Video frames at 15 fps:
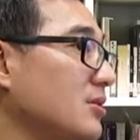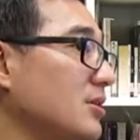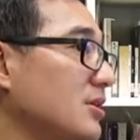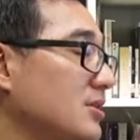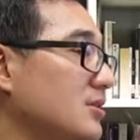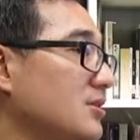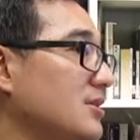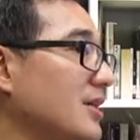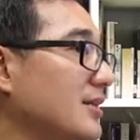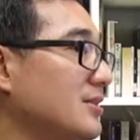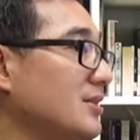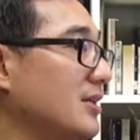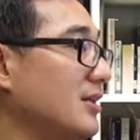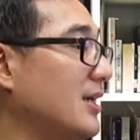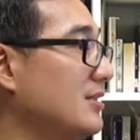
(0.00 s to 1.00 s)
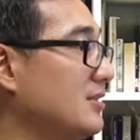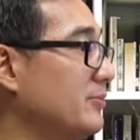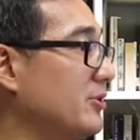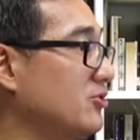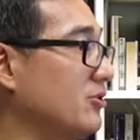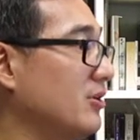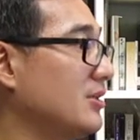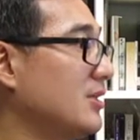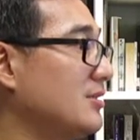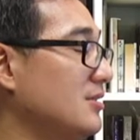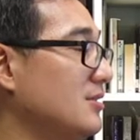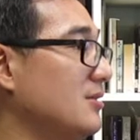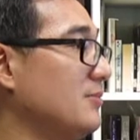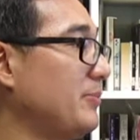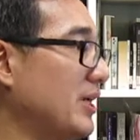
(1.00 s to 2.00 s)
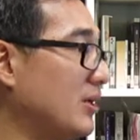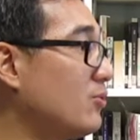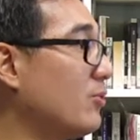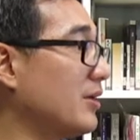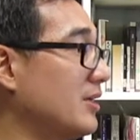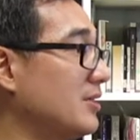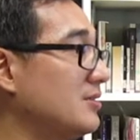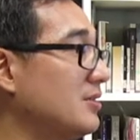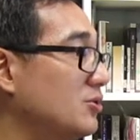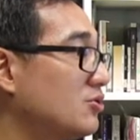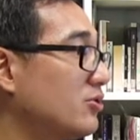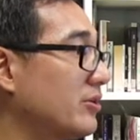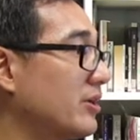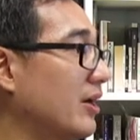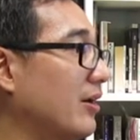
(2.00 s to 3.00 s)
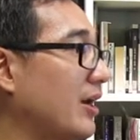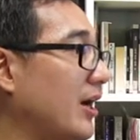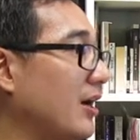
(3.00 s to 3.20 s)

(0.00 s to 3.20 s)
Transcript: 已经在这里看这么久了，但是品管也是很重要啦。